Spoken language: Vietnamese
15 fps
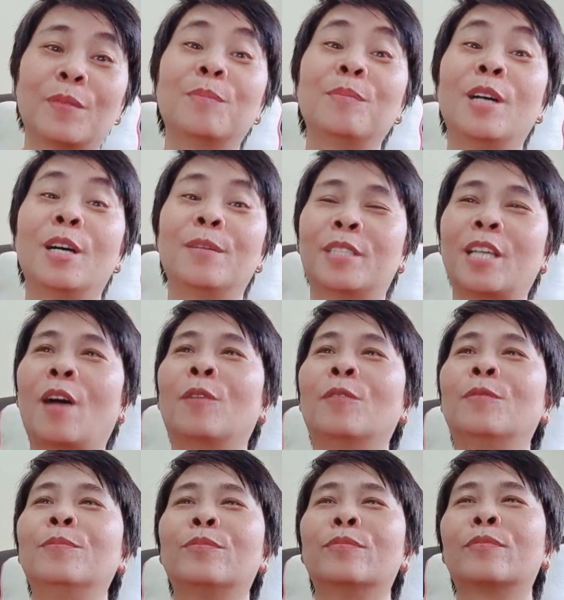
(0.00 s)
bữa hôm sau
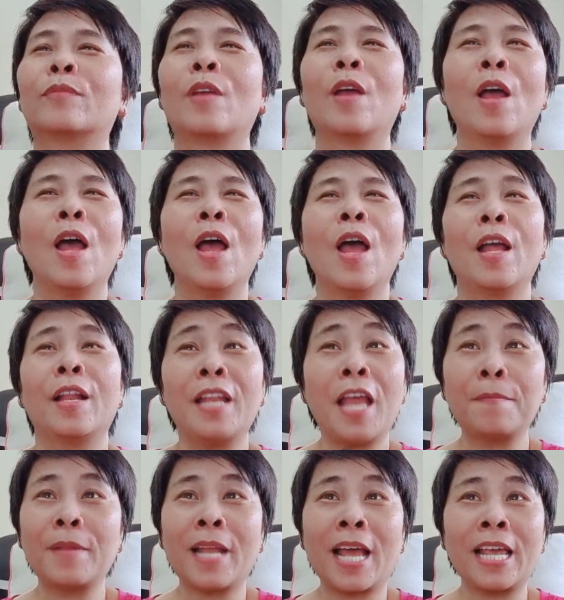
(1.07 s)

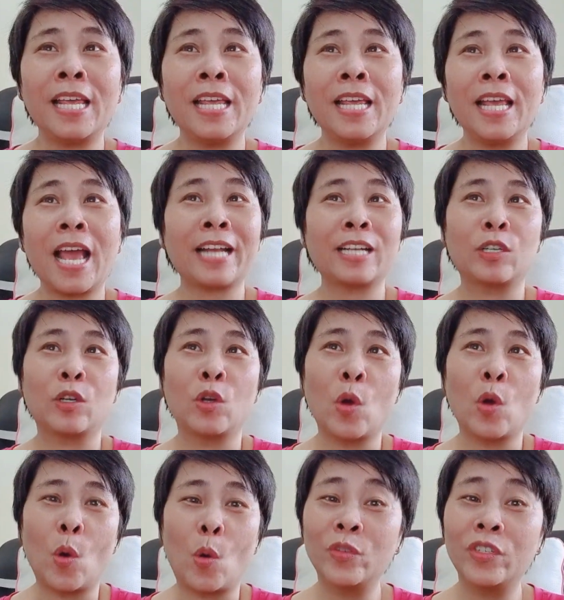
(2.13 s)
đêm nay anh
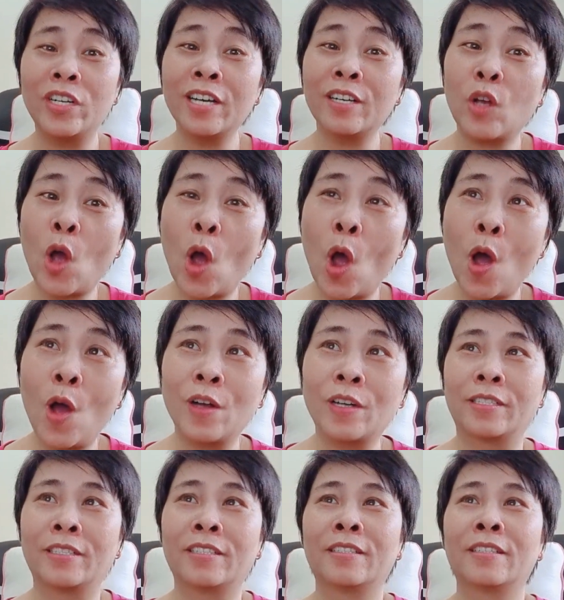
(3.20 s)
ngủ rất ngon